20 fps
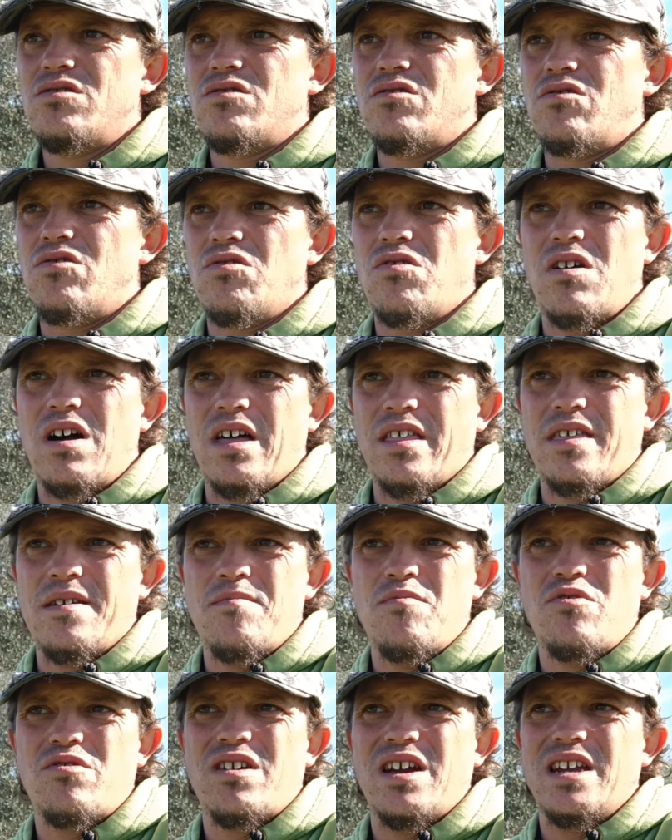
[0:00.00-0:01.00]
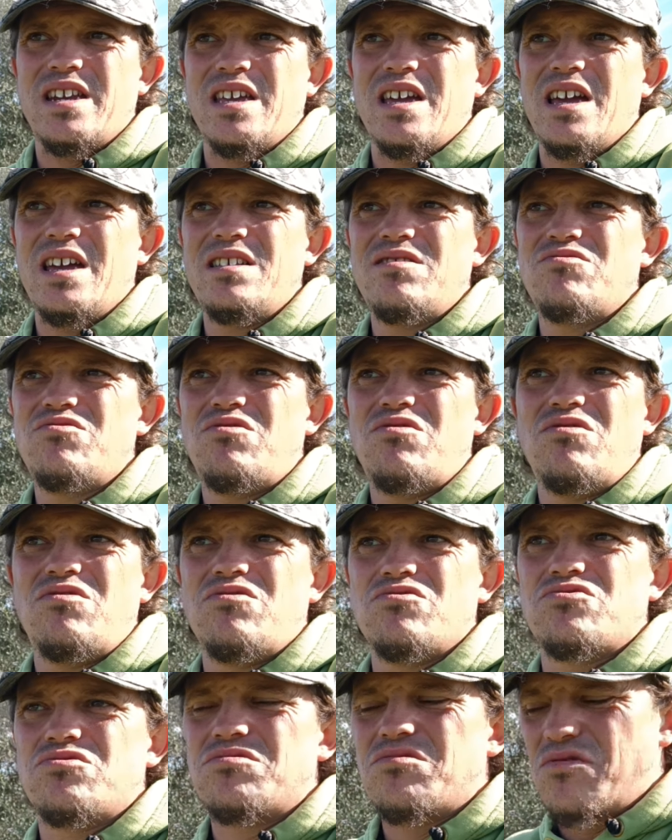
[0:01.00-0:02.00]
o lo hacemos queriendo,
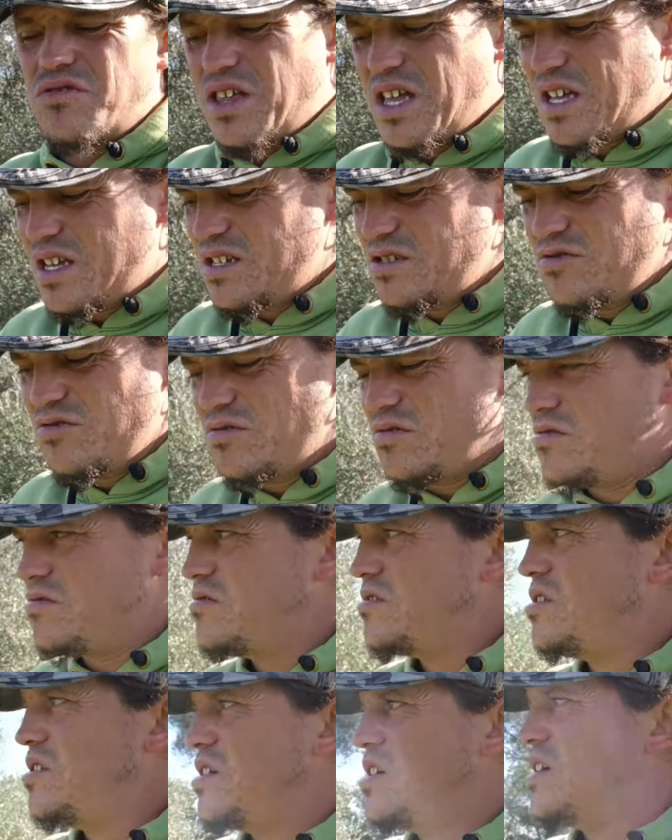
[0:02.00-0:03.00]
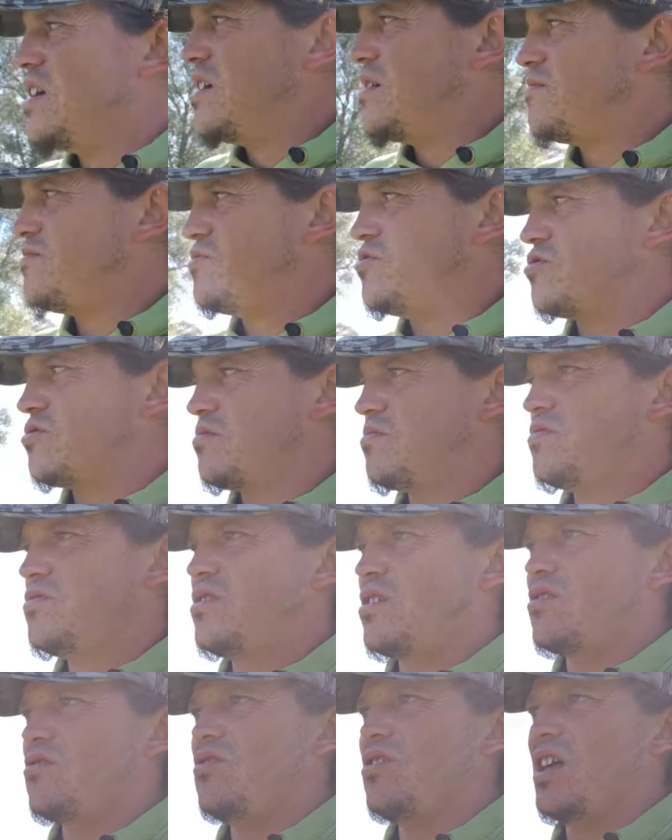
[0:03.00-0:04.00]
o yo no sé, que yo, yo te digo
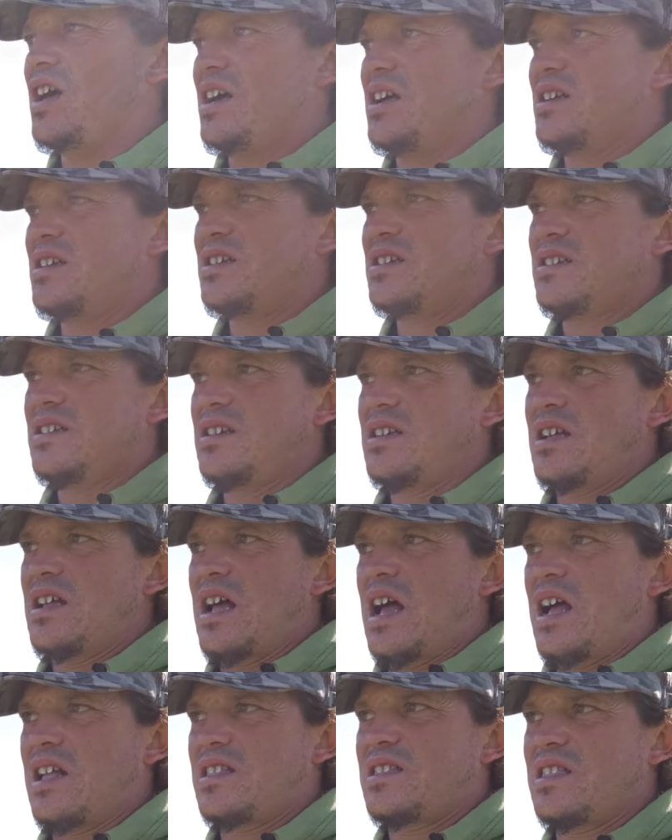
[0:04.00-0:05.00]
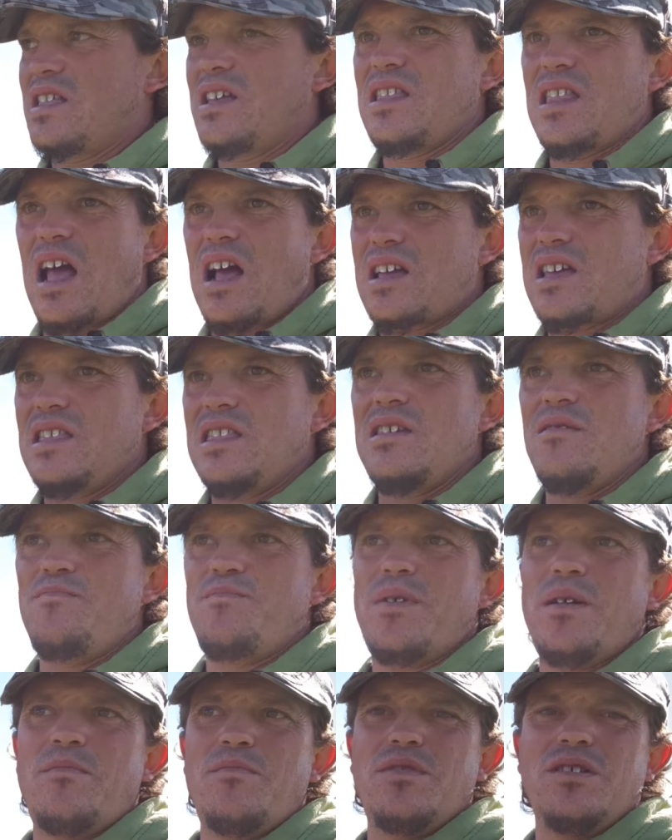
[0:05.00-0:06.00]
una cosa, antes aquí
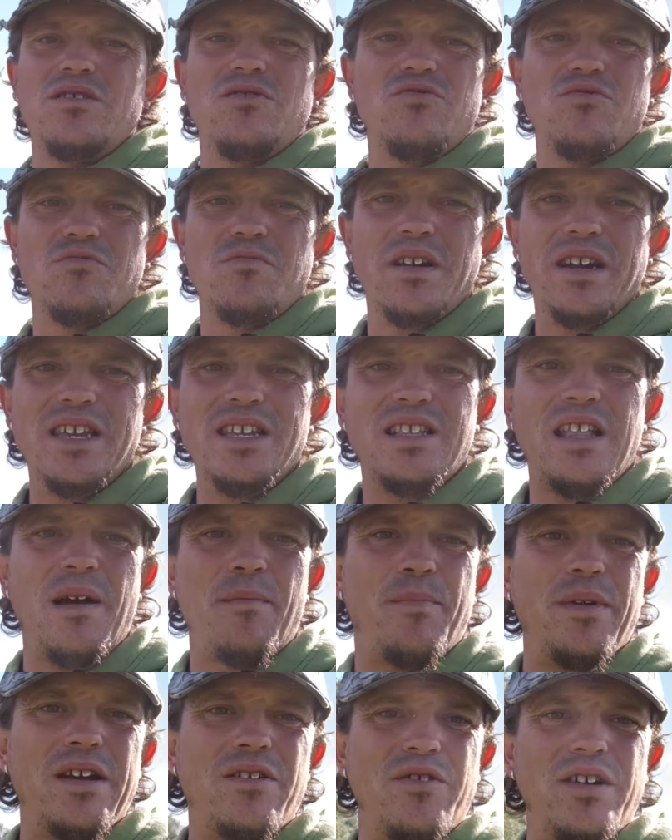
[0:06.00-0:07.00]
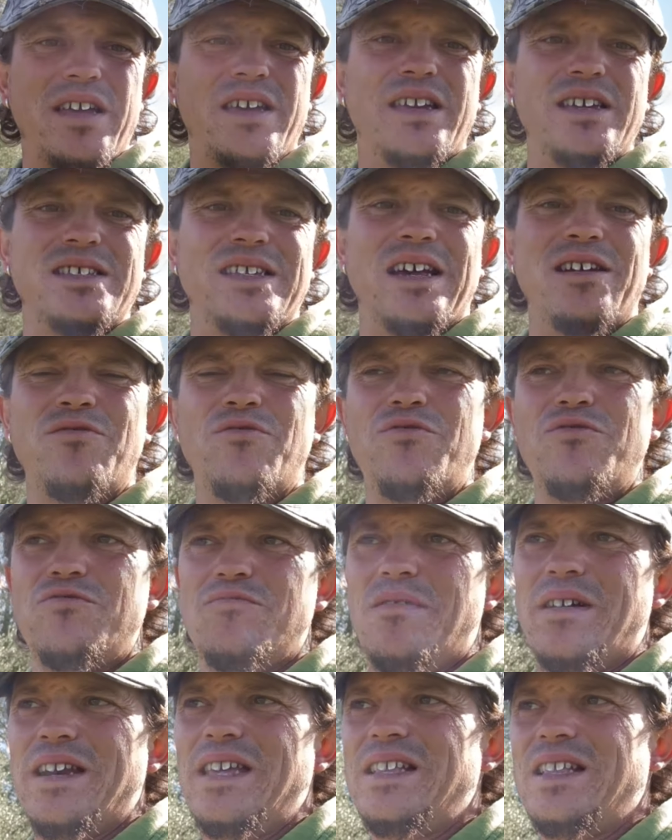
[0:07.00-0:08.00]
siempre han venido urbanitas, pero es que ya no
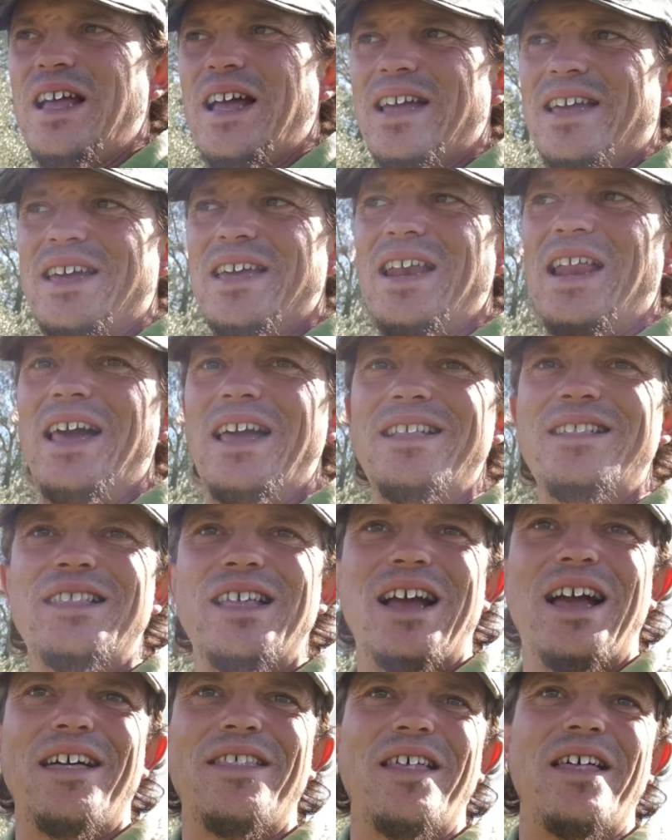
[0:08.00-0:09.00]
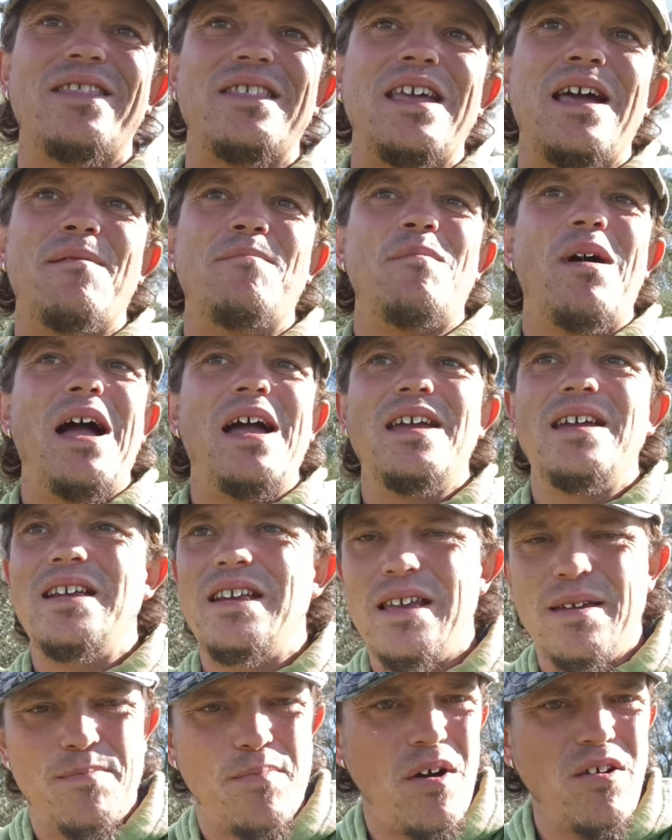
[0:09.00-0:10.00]
urbanitas, es que la gente cada día es más
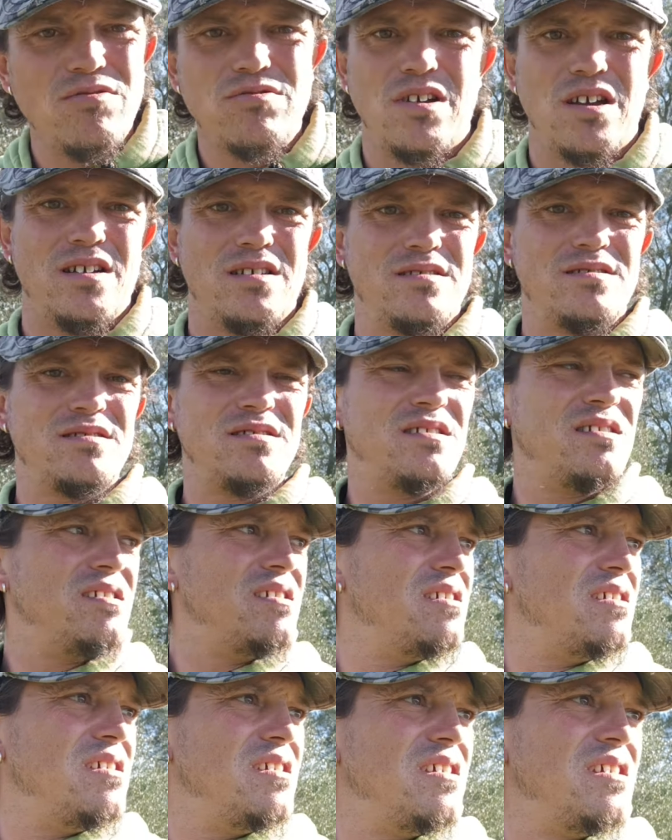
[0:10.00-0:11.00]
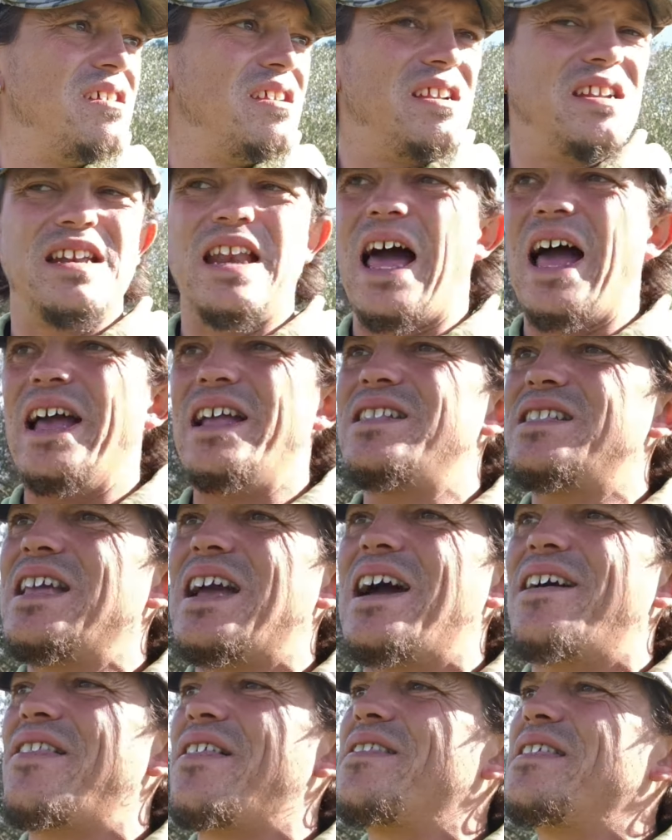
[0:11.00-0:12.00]
gilipollas, la gente
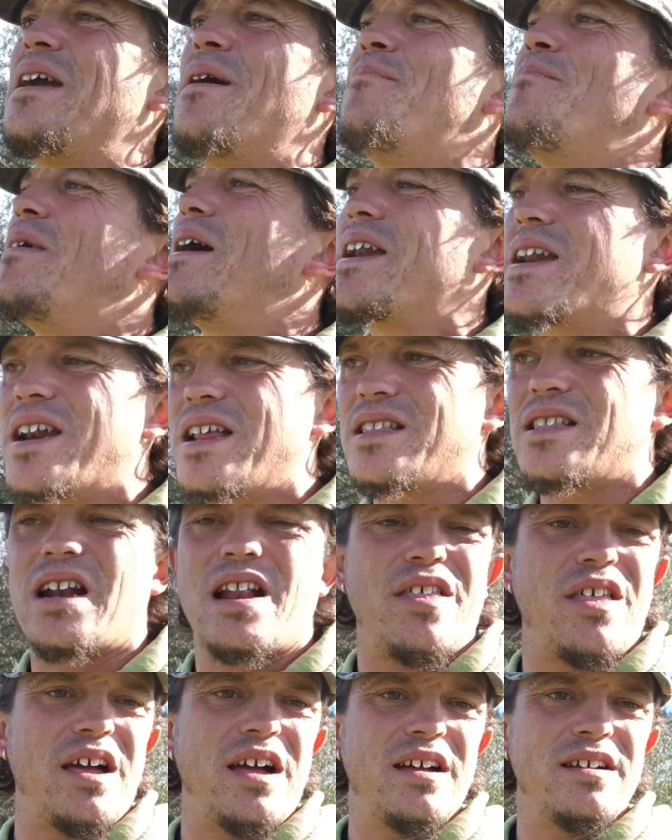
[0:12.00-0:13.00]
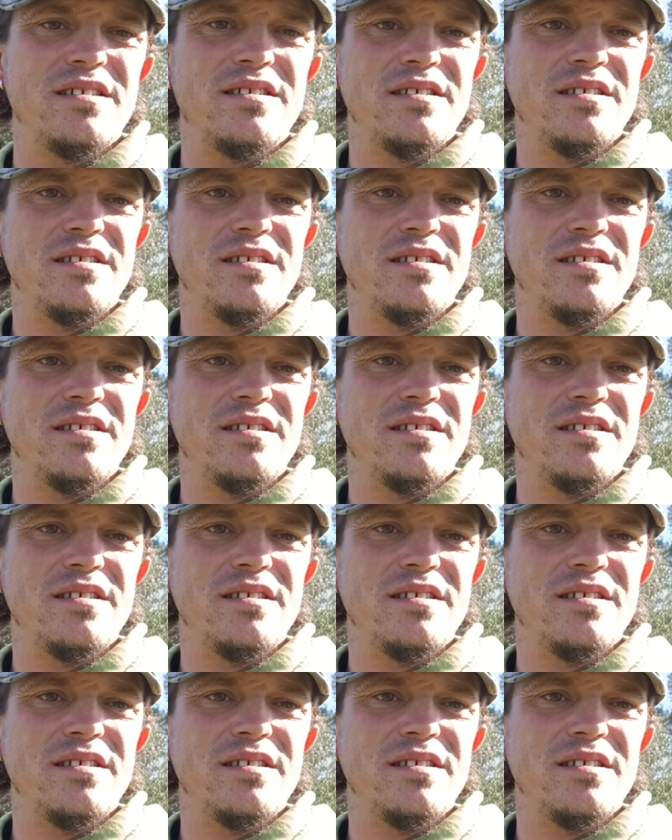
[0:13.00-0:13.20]
cada día es más retrasada,